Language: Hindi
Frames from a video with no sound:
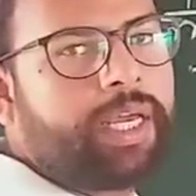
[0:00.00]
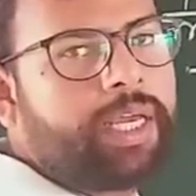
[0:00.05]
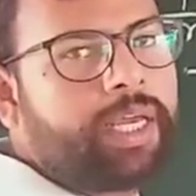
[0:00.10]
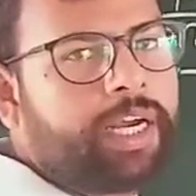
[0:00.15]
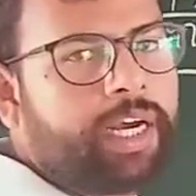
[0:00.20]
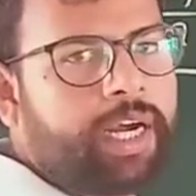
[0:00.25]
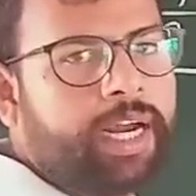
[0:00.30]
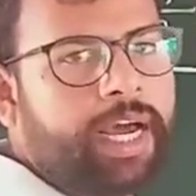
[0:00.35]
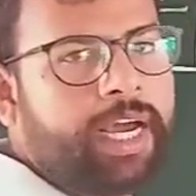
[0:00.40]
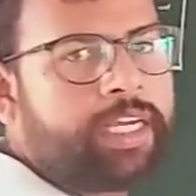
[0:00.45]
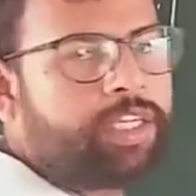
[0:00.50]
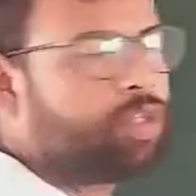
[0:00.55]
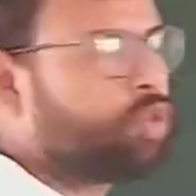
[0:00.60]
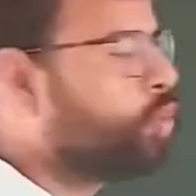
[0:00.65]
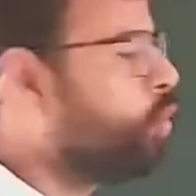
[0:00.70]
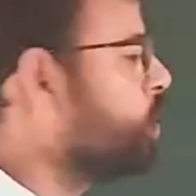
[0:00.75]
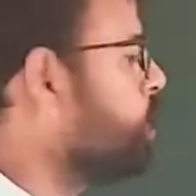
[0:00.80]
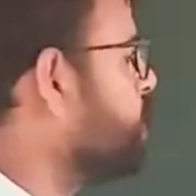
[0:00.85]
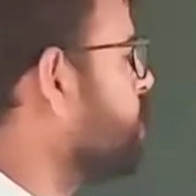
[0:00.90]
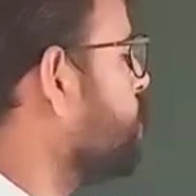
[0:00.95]
एक डाइस
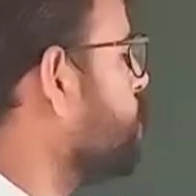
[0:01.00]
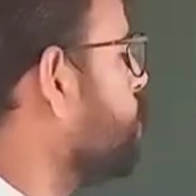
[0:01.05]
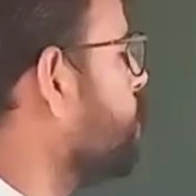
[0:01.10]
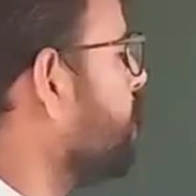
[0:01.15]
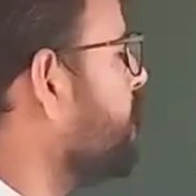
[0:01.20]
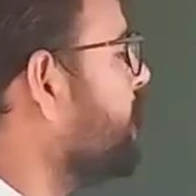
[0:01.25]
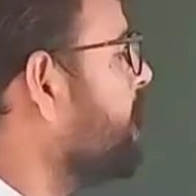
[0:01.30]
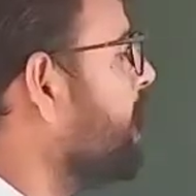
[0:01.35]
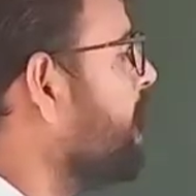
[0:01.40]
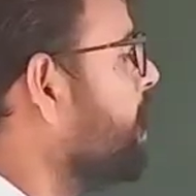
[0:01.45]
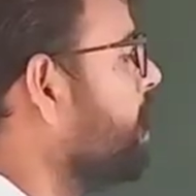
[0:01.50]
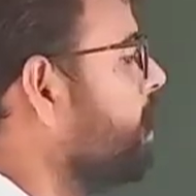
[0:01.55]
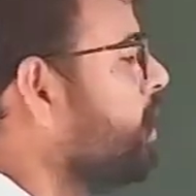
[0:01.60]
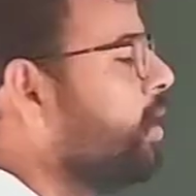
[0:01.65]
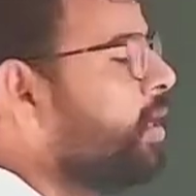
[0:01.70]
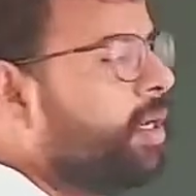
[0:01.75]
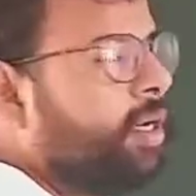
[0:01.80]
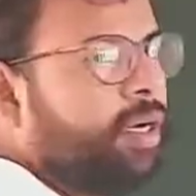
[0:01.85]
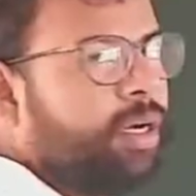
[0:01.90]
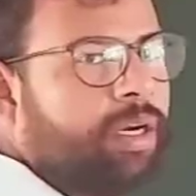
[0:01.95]
को थ्रो किया
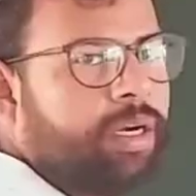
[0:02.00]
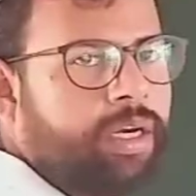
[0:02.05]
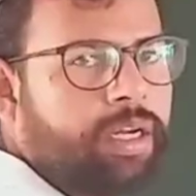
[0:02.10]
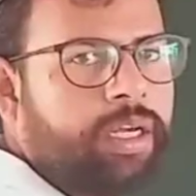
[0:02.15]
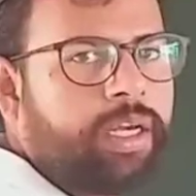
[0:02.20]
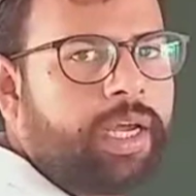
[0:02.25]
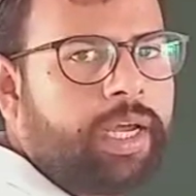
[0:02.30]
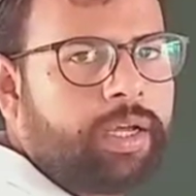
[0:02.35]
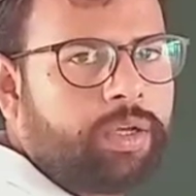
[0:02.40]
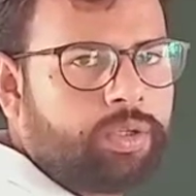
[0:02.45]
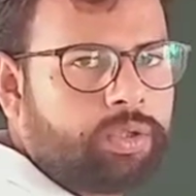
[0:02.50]
ठीक है